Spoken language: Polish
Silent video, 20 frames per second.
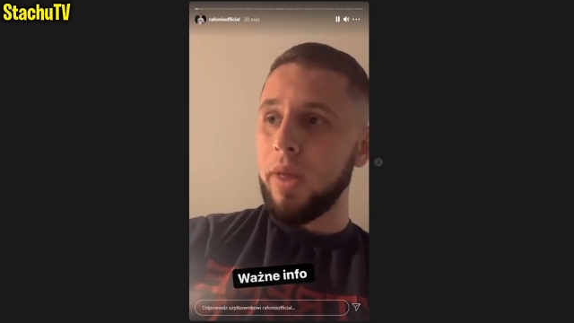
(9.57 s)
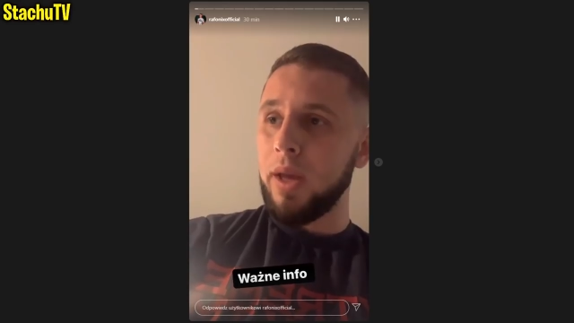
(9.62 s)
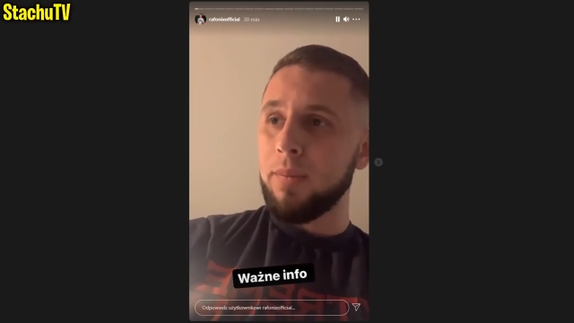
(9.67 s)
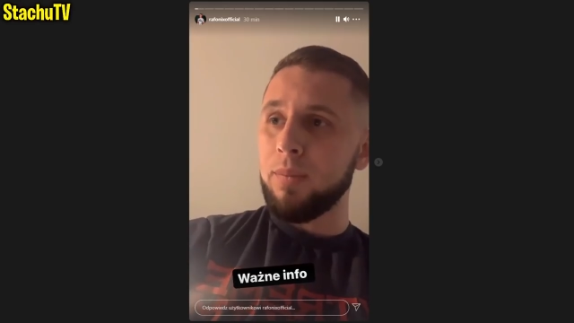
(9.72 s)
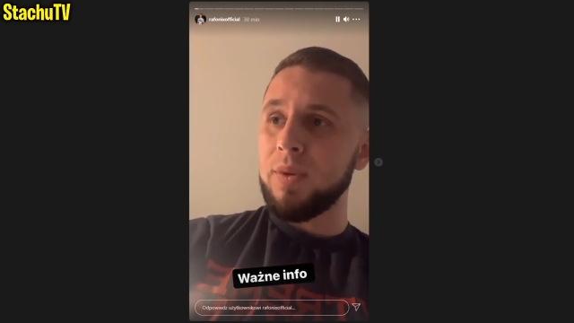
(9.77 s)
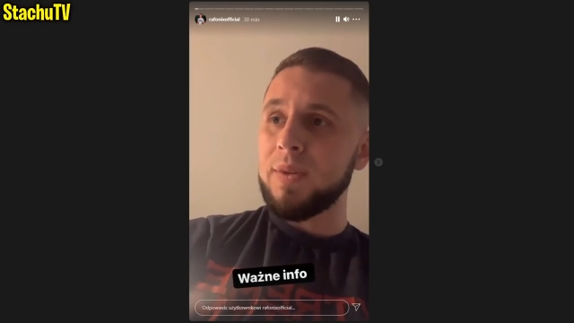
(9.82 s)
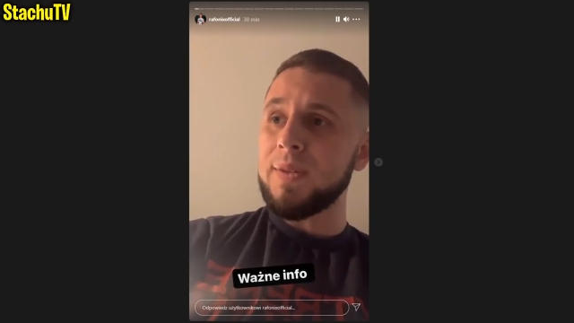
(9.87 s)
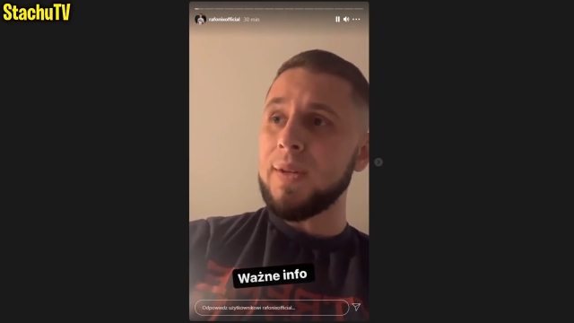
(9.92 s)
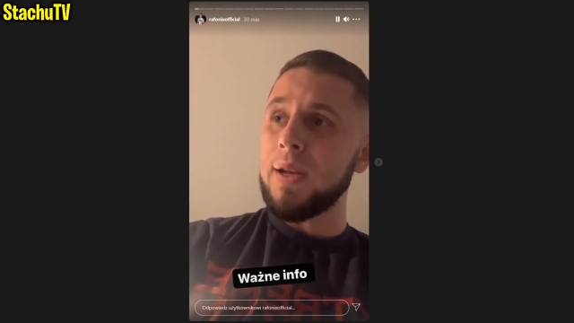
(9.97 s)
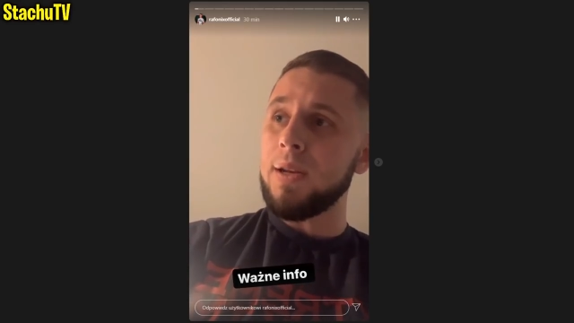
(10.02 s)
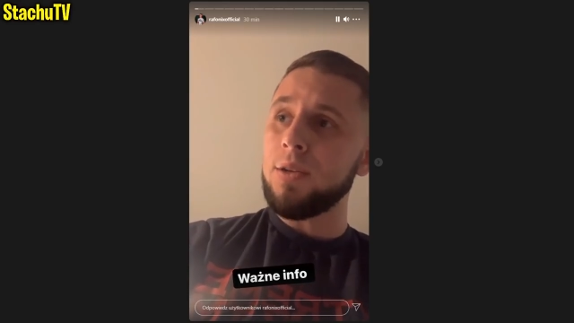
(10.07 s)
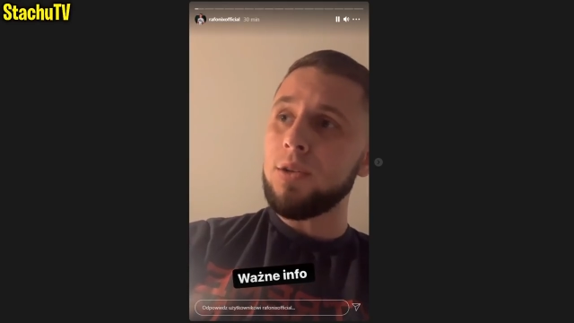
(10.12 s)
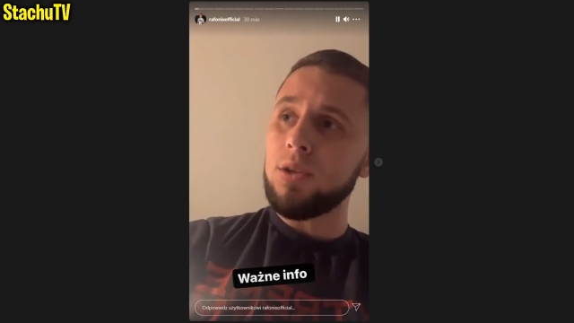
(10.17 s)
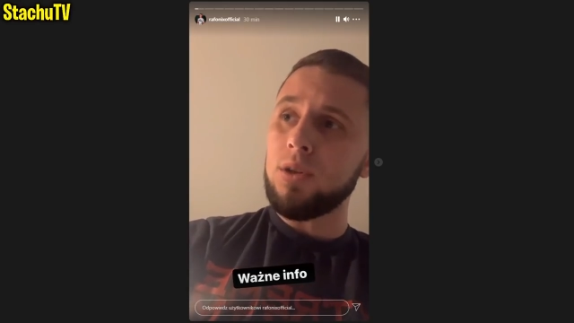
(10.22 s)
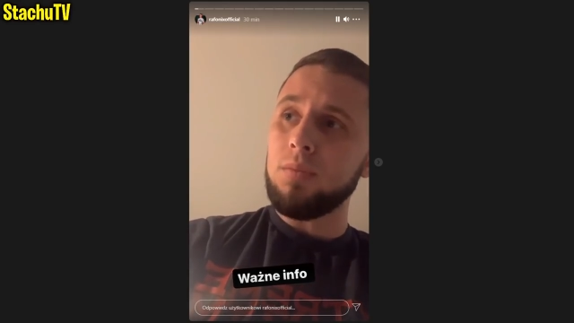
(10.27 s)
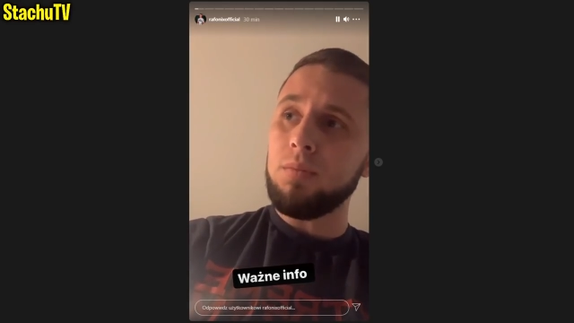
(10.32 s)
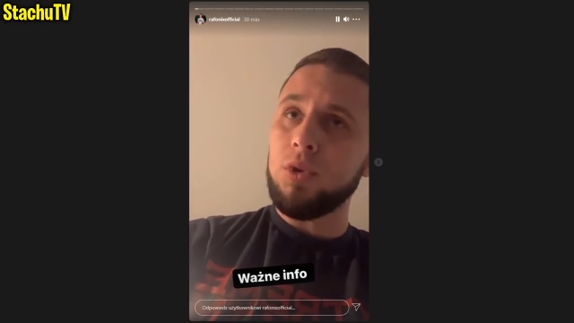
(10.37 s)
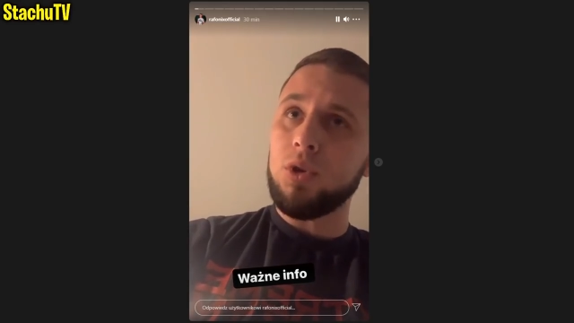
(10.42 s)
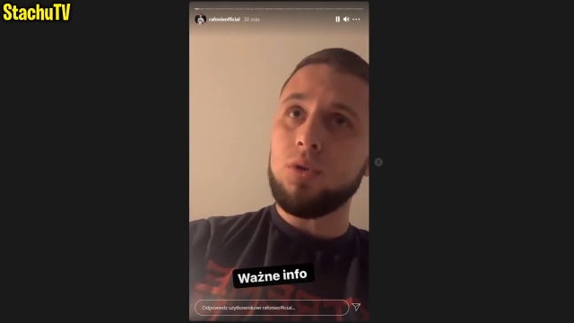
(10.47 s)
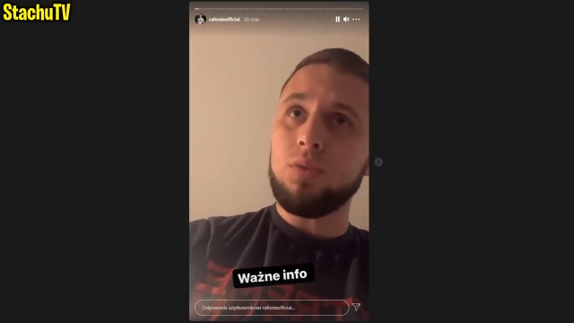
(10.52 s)
jak
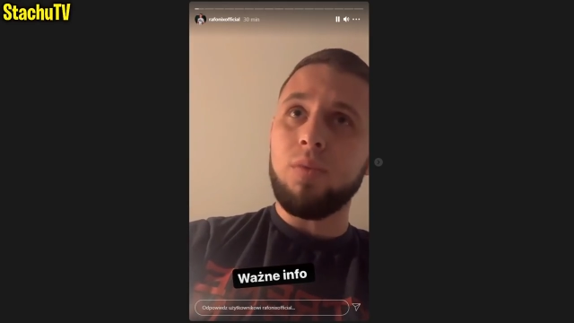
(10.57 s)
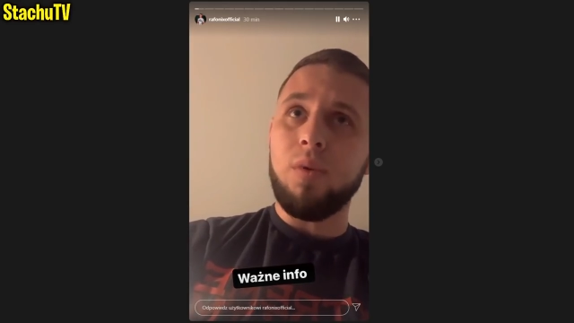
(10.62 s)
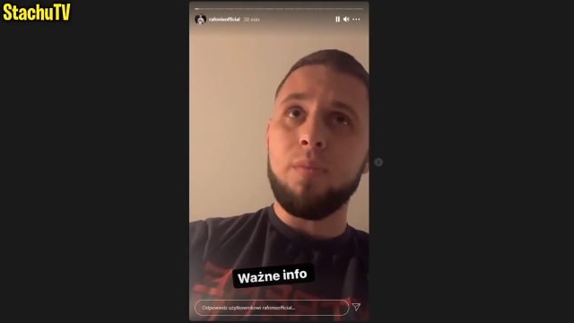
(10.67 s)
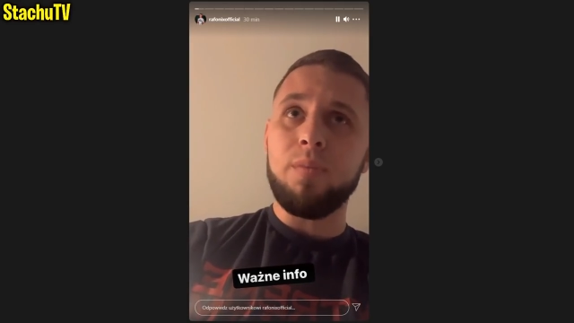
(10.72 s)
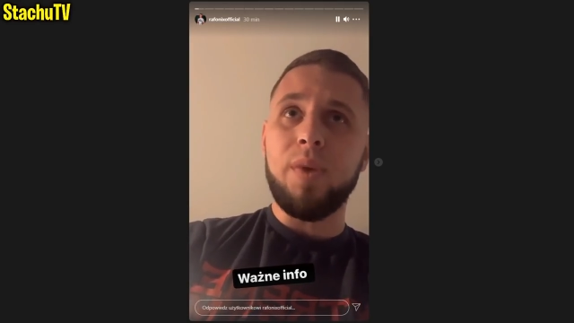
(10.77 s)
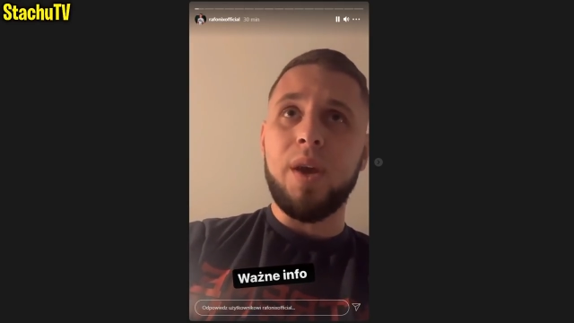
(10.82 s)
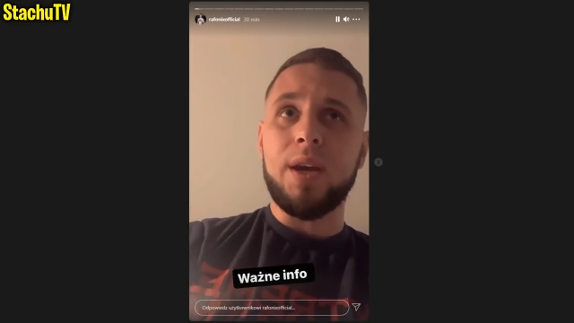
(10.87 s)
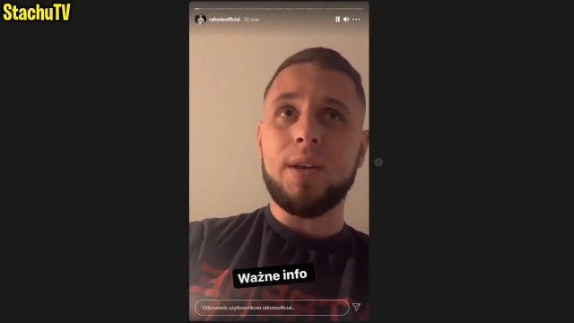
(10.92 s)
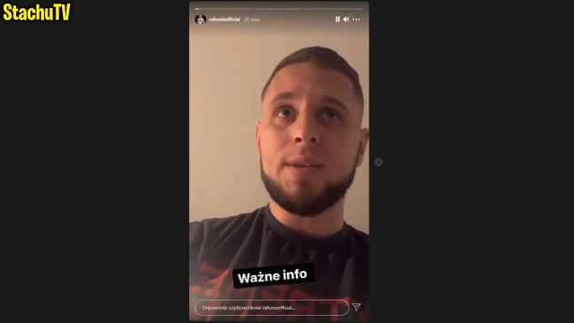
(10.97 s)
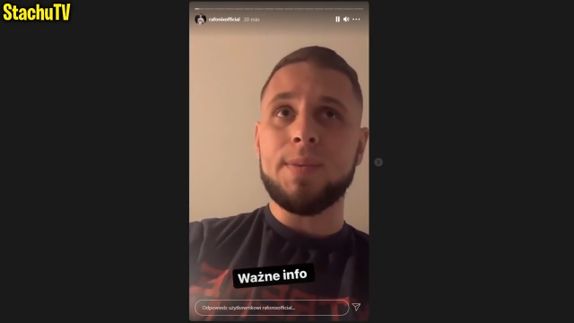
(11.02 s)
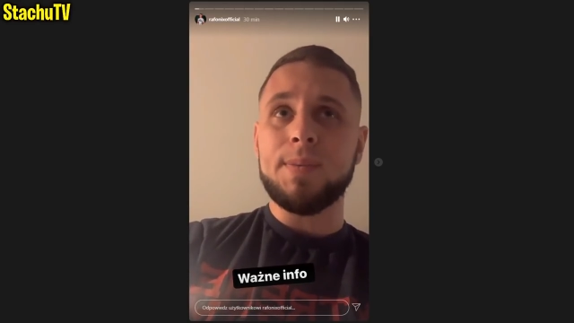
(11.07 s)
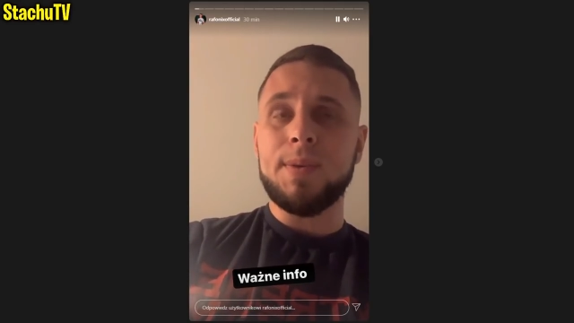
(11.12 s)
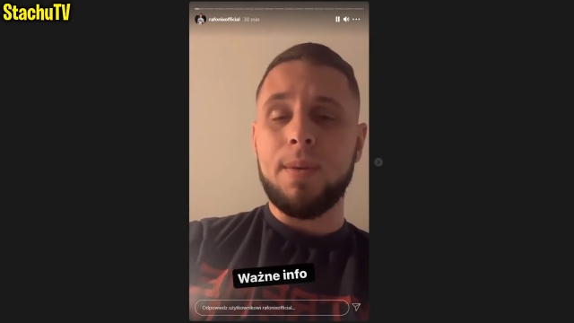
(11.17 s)
pisaliście mi, żebym biegł z